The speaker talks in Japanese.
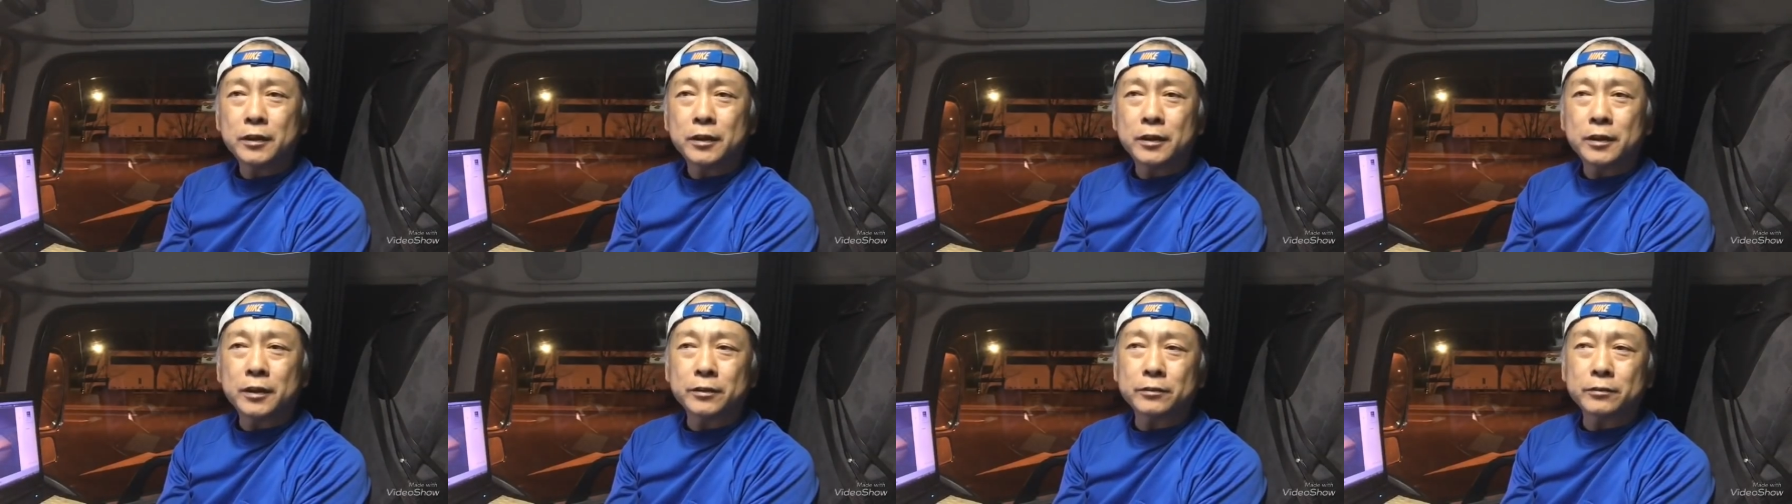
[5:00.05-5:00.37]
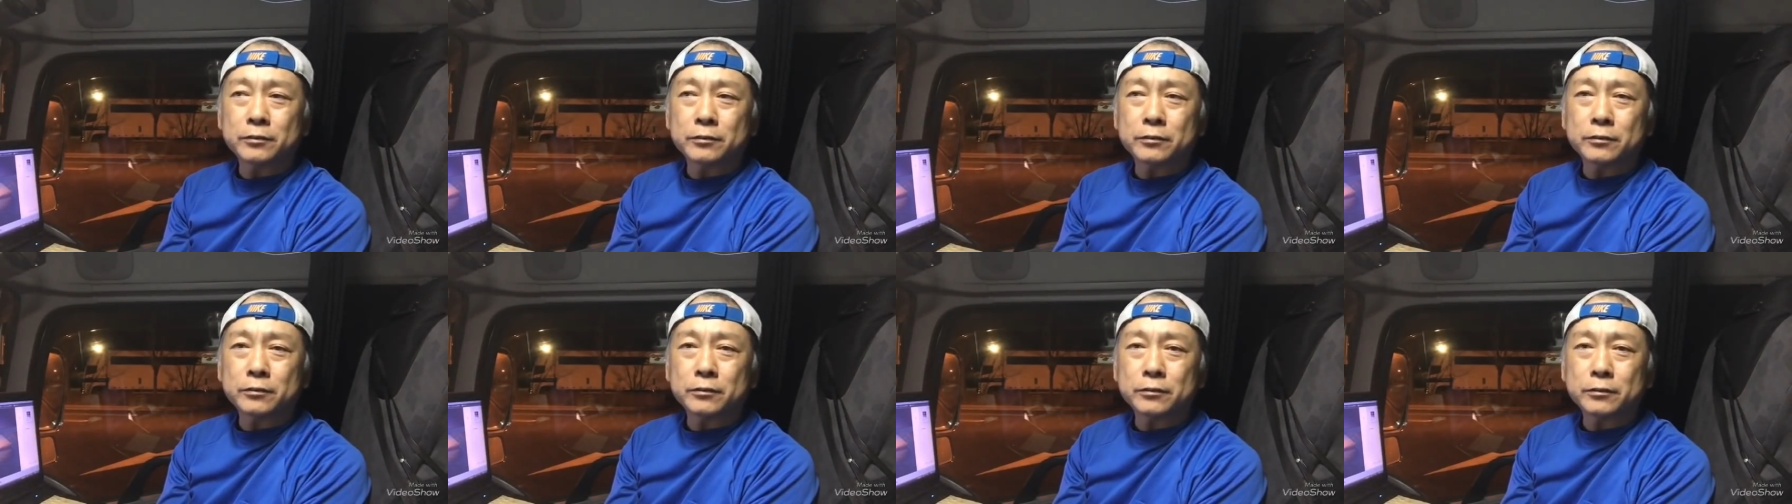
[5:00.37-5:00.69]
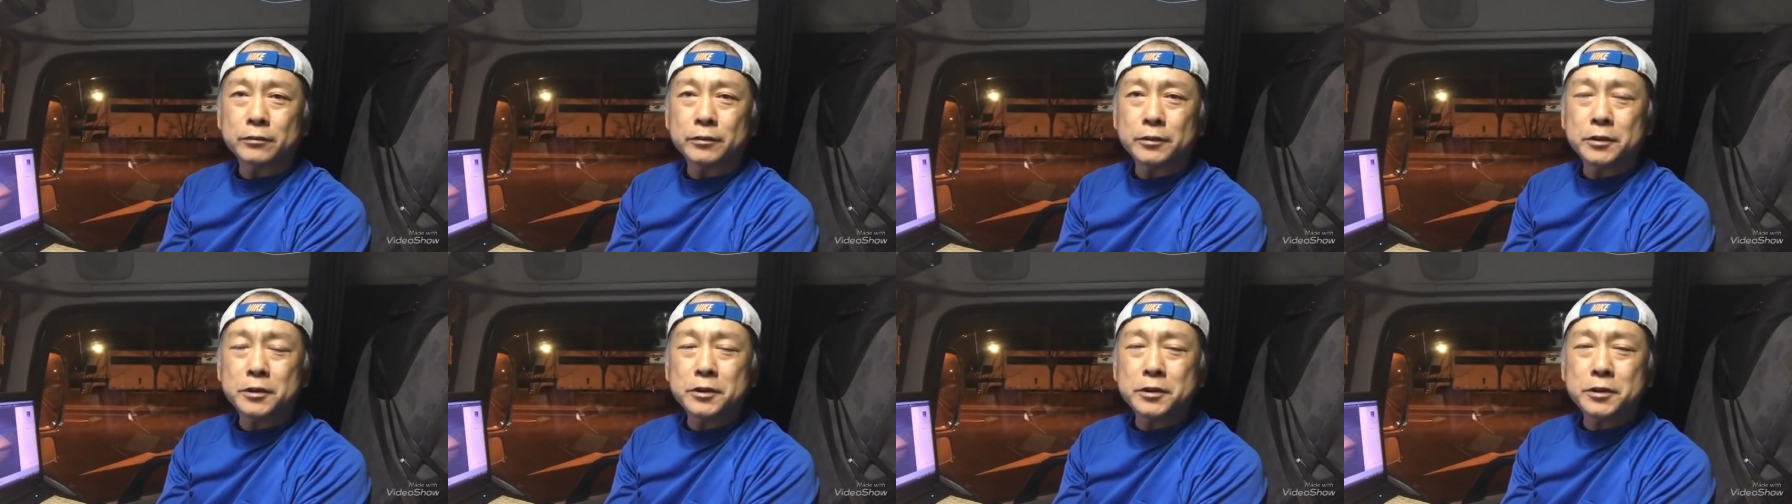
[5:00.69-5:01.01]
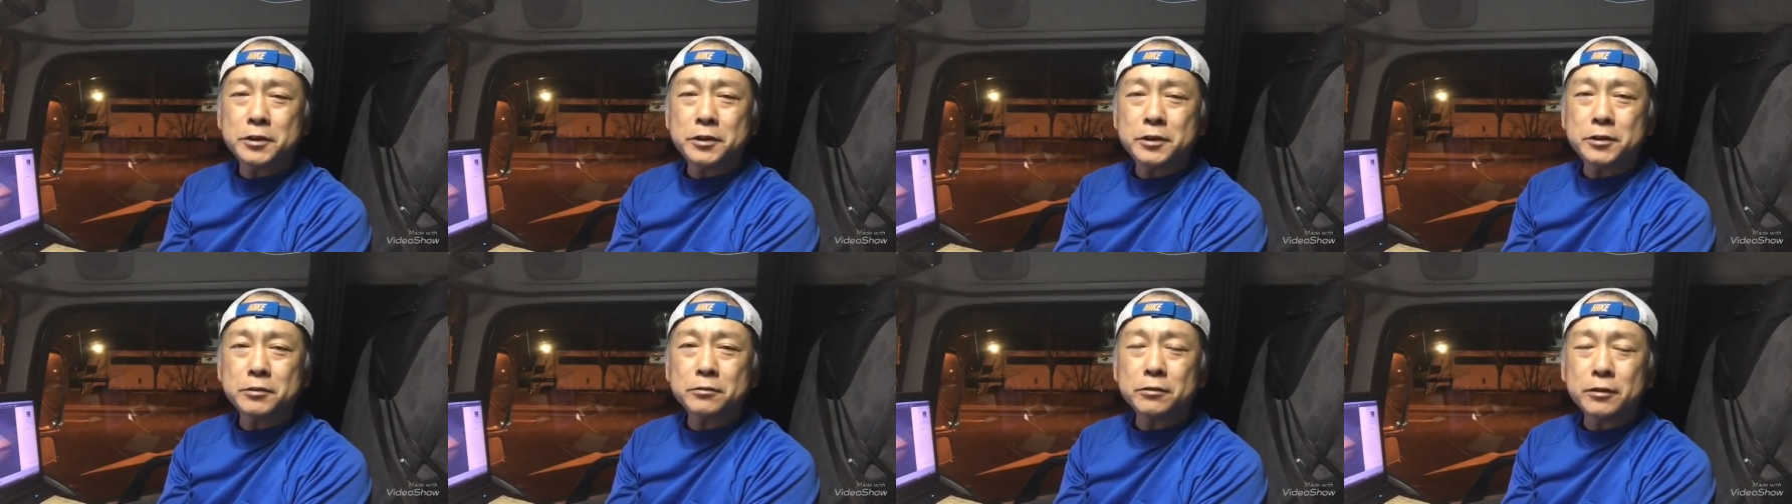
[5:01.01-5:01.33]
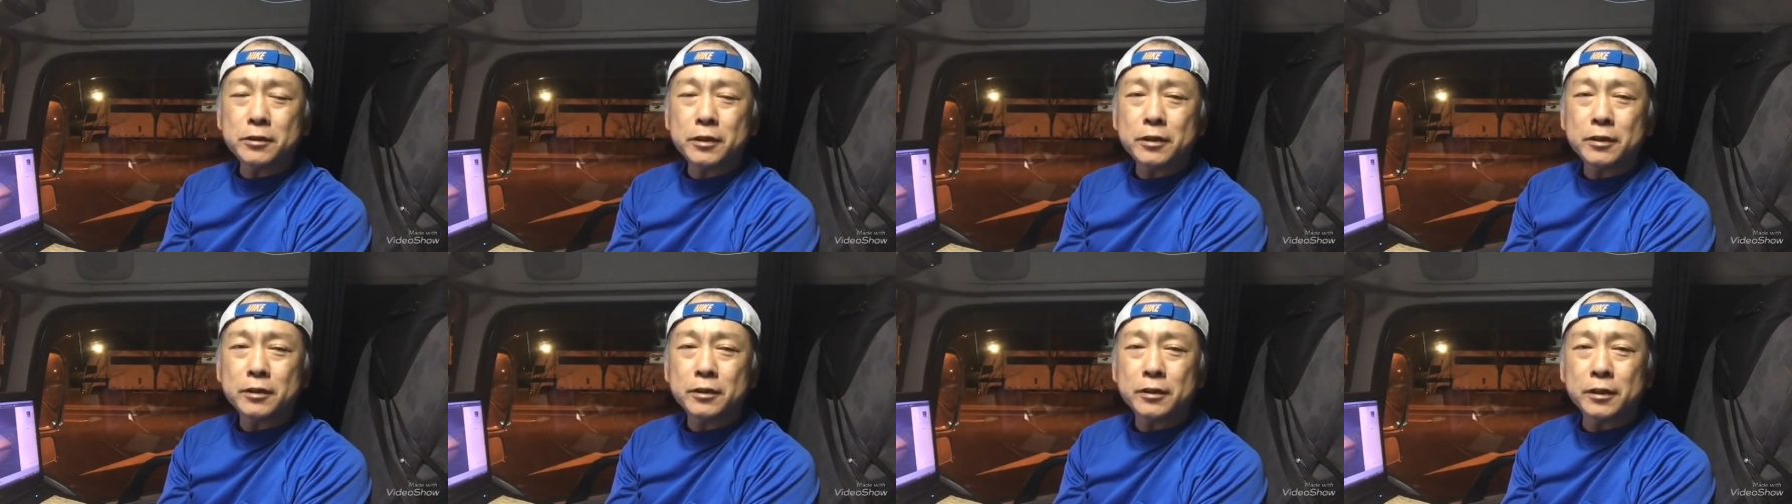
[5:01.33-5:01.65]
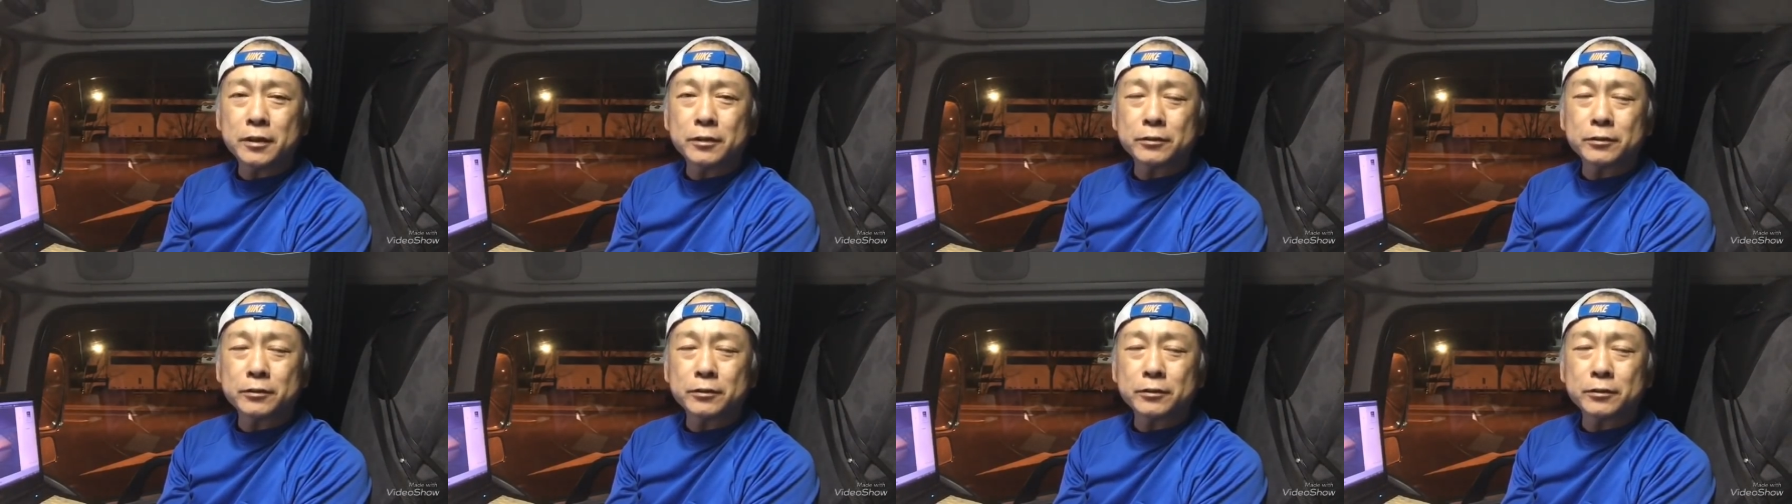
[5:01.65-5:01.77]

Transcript: あの一瞬ね